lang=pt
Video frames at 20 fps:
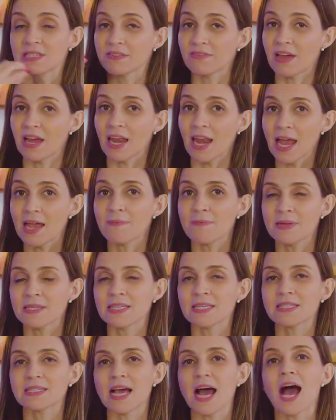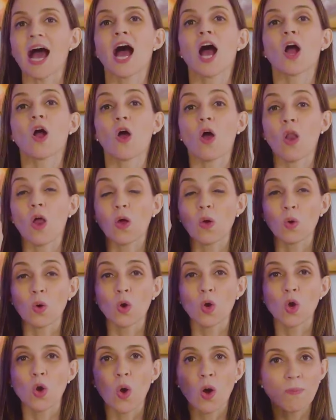Você vai lá em pesquisar, coloca o
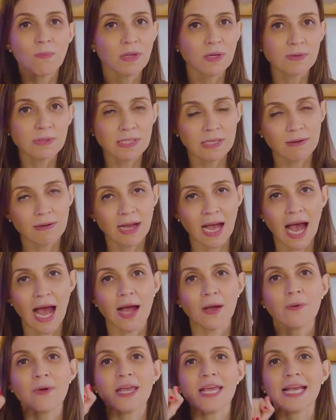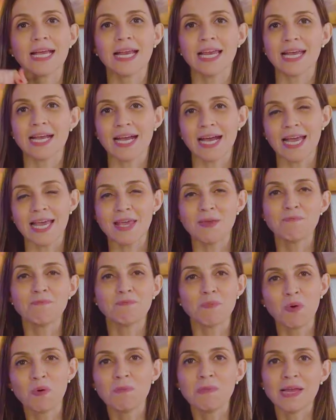nome do seu cargo e clica em
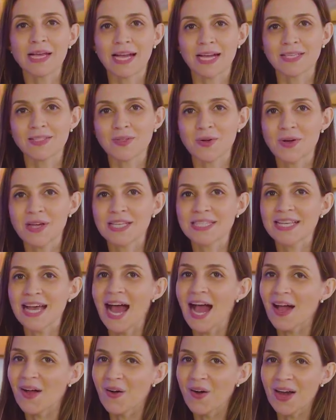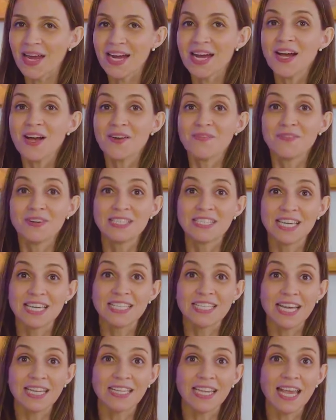publicações. Agora
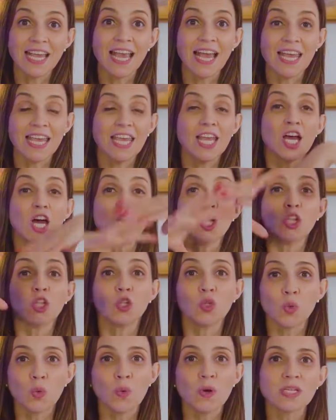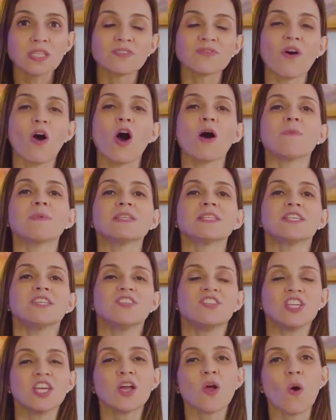você já tem aí duas formas
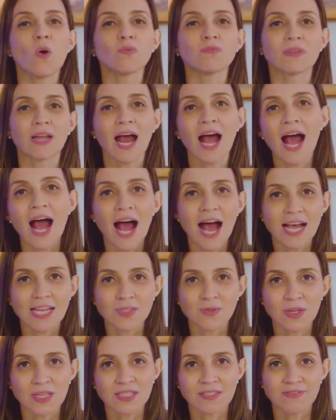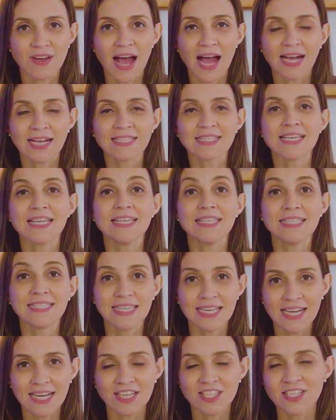de encontrar as suas vagas e
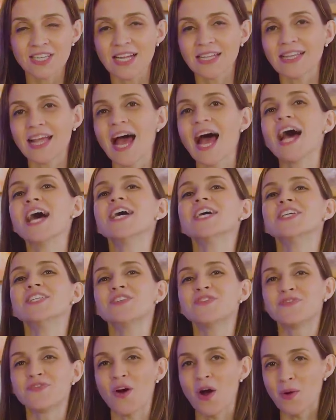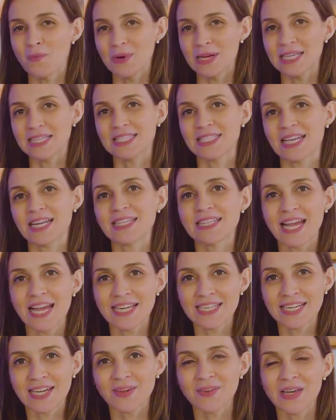se candidatar de forma
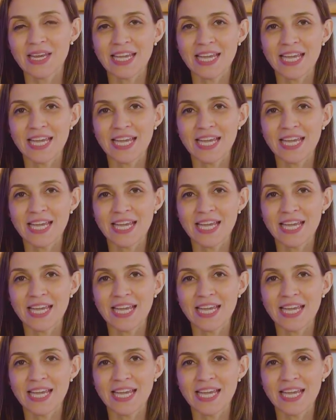estratégica no